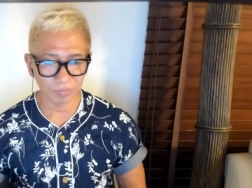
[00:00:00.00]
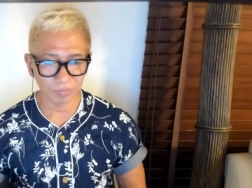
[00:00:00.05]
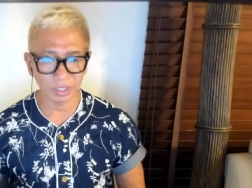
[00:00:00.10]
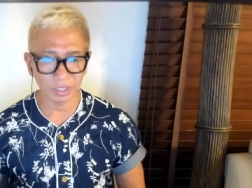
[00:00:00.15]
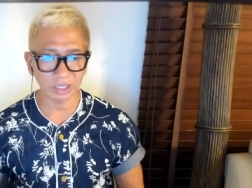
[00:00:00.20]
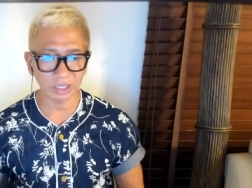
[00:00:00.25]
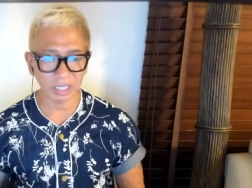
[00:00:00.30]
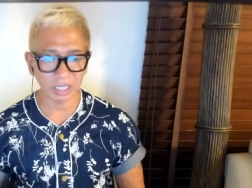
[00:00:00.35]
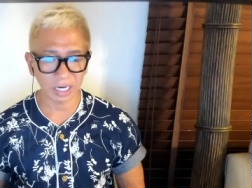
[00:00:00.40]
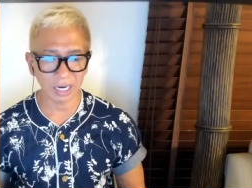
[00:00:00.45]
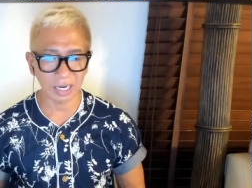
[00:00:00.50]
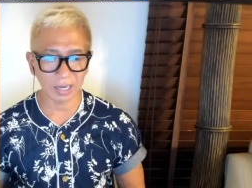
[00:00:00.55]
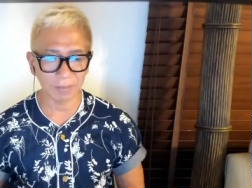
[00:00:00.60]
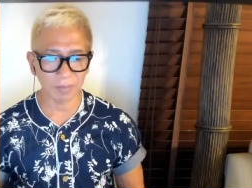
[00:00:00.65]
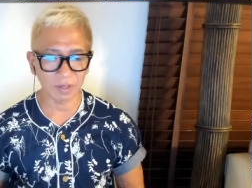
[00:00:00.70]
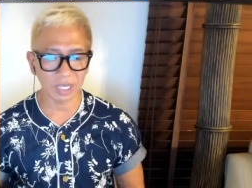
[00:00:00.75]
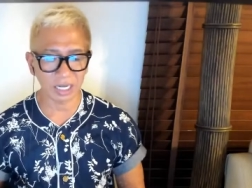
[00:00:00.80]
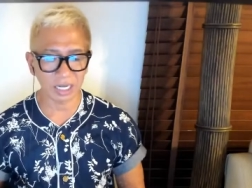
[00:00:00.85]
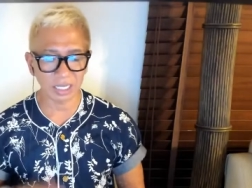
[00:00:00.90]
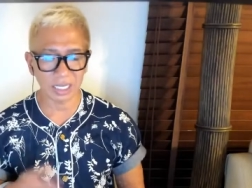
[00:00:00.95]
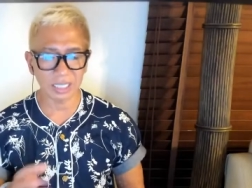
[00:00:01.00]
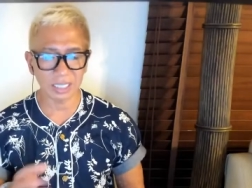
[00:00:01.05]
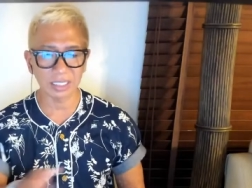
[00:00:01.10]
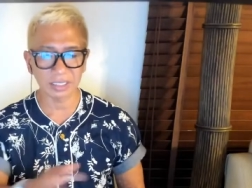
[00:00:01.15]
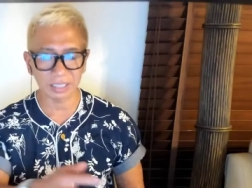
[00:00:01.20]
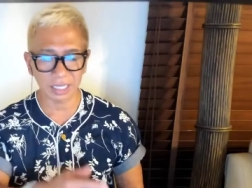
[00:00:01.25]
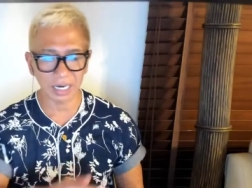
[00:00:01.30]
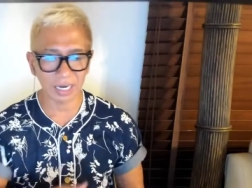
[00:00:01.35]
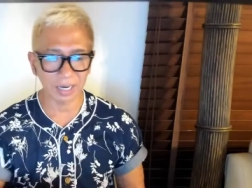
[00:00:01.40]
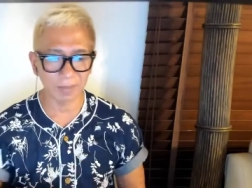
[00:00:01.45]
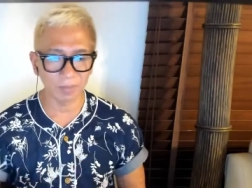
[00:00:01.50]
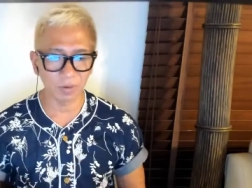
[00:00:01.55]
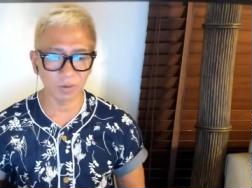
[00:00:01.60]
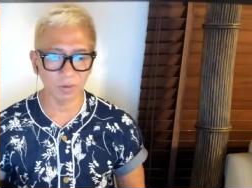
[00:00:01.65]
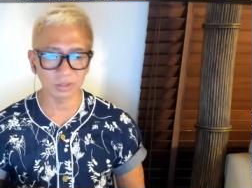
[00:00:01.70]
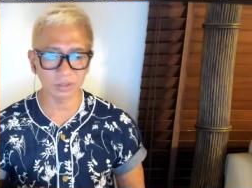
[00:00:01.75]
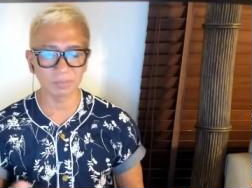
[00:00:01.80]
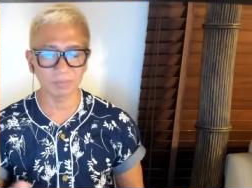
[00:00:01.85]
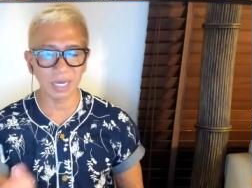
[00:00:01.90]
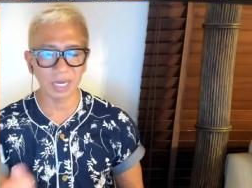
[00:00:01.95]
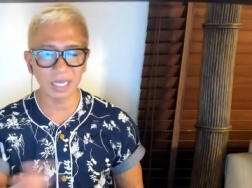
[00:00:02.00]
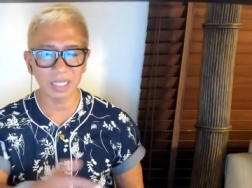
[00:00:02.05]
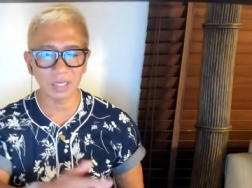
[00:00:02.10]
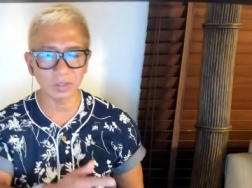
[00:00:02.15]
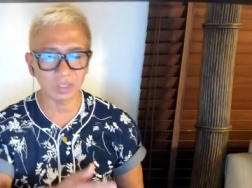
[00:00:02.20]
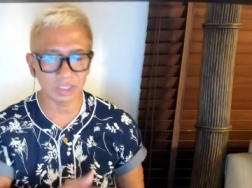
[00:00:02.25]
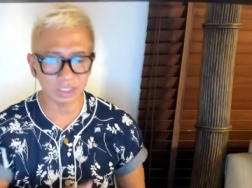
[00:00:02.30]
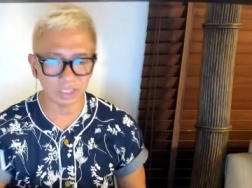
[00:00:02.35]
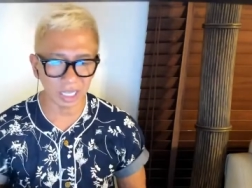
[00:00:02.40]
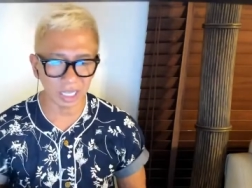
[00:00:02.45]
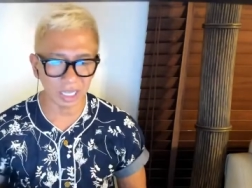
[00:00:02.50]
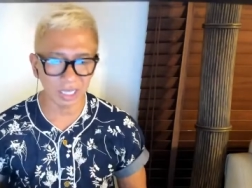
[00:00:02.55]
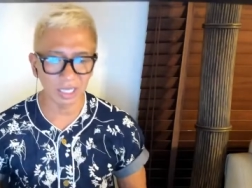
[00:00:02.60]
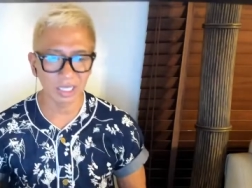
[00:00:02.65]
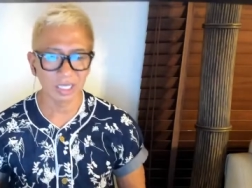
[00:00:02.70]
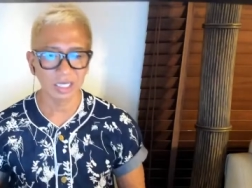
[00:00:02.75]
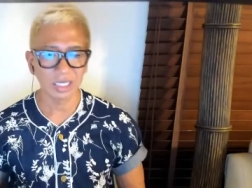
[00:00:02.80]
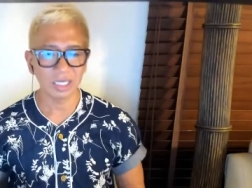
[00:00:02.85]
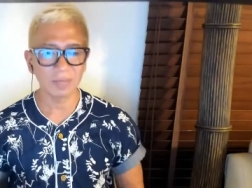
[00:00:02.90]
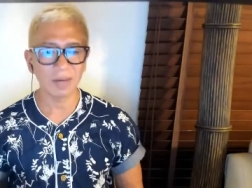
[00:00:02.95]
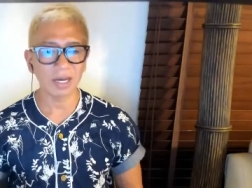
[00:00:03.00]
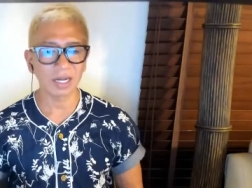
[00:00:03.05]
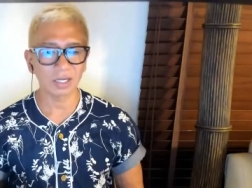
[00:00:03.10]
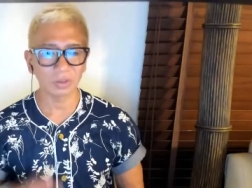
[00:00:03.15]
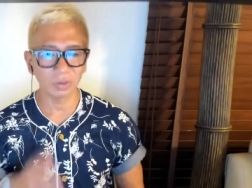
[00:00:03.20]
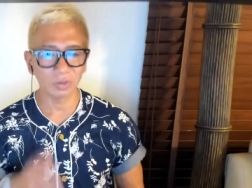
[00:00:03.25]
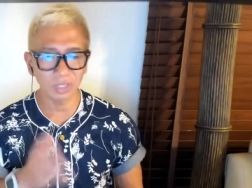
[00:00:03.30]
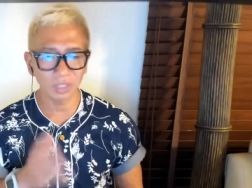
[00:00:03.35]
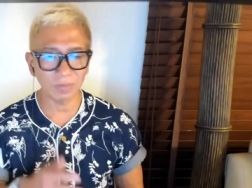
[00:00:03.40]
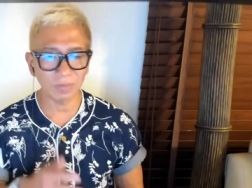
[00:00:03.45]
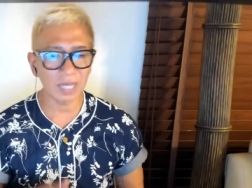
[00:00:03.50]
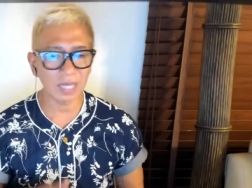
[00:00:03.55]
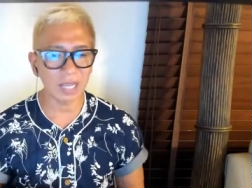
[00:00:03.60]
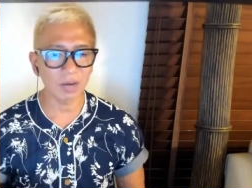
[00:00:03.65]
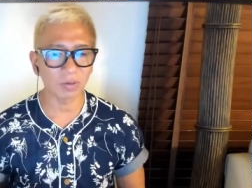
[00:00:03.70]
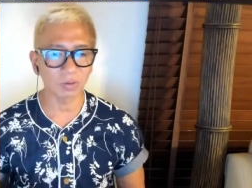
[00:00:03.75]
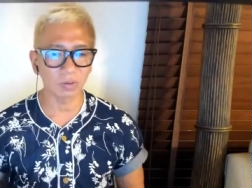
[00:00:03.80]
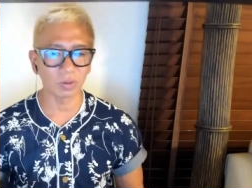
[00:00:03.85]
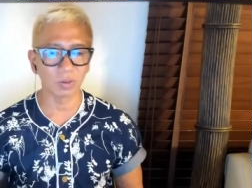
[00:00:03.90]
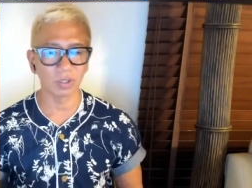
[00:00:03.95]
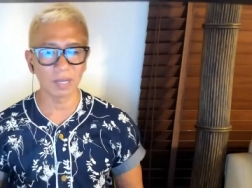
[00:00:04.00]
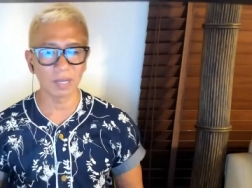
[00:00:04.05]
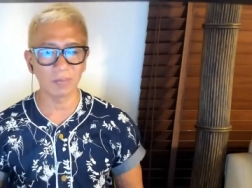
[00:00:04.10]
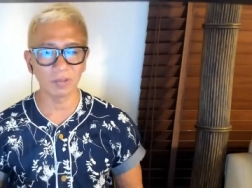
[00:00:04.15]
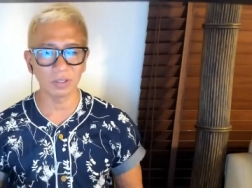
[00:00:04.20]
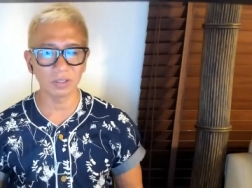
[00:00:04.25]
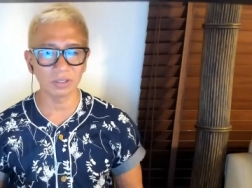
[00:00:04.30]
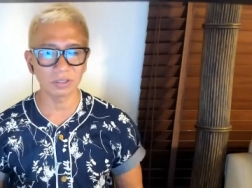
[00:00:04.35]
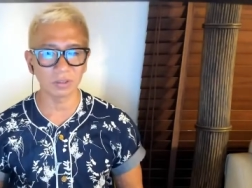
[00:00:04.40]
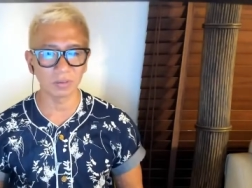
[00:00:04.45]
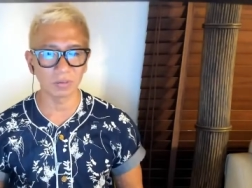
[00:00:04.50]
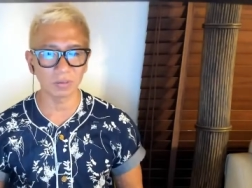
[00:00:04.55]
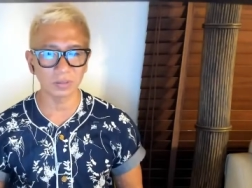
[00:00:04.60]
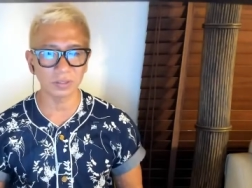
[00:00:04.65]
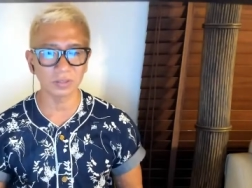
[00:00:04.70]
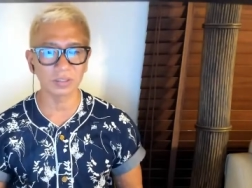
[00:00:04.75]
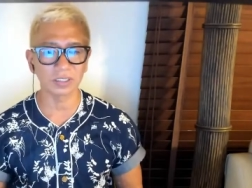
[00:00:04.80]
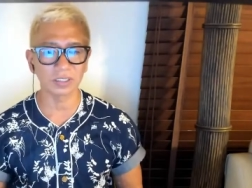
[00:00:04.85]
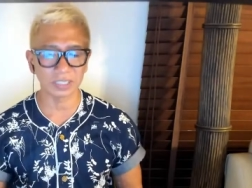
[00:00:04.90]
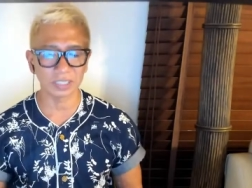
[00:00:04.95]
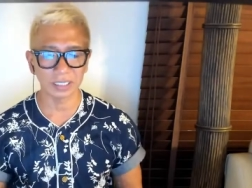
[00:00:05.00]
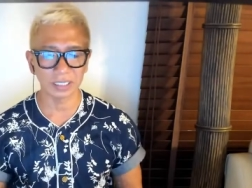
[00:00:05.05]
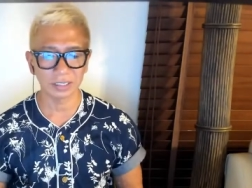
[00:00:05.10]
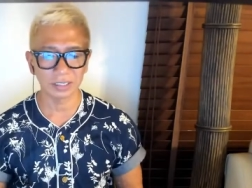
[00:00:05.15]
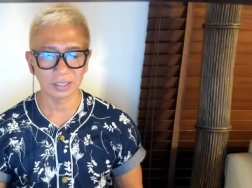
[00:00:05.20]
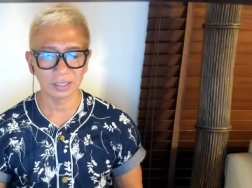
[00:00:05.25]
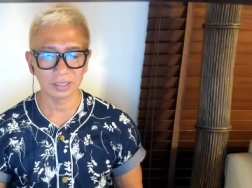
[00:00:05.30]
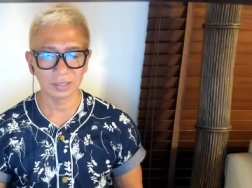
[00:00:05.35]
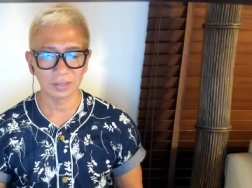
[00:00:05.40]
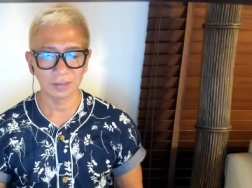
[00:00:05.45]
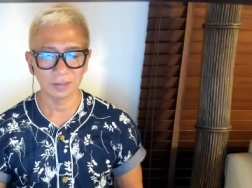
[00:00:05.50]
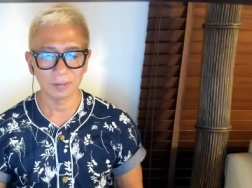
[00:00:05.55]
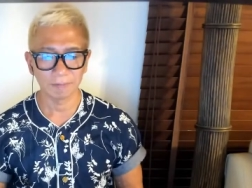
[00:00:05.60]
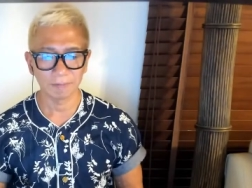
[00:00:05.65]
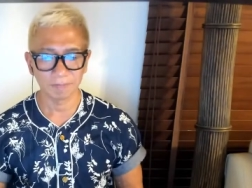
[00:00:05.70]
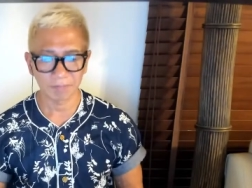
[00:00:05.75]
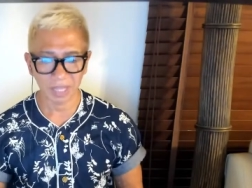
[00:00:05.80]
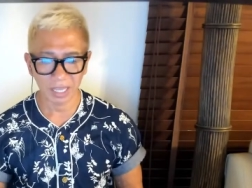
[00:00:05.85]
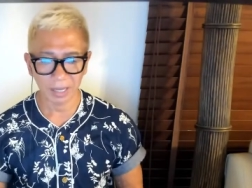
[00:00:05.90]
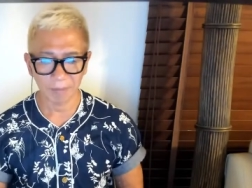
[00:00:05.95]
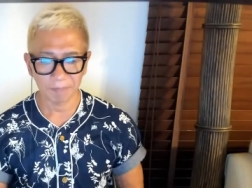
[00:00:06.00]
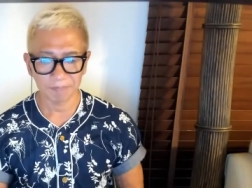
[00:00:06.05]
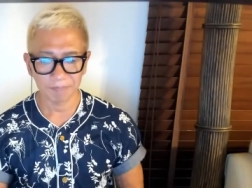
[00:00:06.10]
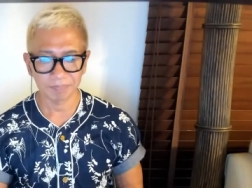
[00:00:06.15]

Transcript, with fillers: だったら、もうやらないんだったら、もう前倒しして、今からとんでもないこと、レボリューション起こしてください。ね。